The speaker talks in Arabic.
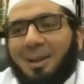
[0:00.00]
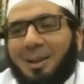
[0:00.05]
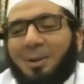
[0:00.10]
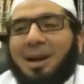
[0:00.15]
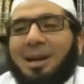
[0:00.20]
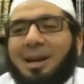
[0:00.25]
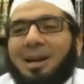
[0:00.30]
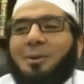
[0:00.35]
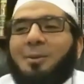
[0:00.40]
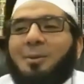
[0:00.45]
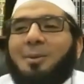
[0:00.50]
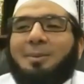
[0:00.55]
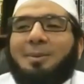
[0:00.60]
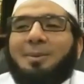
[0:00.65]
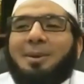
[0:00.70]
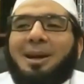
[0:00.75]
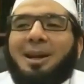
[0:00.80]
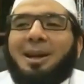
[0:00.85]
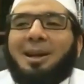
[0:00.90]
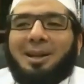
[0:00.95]
ده الواحد لو مات
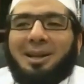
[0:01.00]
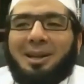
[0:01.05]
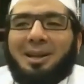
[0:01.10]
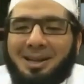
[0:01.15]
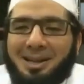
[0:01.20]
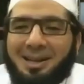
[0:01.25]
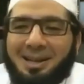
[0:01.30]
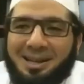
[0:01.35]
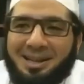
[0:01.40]
بالجلطة